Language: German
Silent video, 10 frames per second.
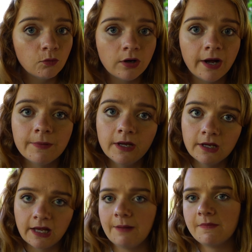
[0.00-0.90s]
Hunger,
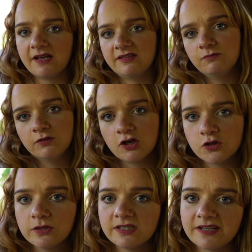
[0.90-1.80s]
kann man das
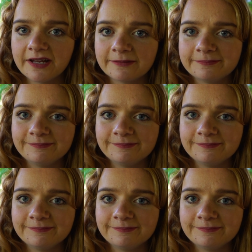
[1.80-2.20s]
wunderschön snacken.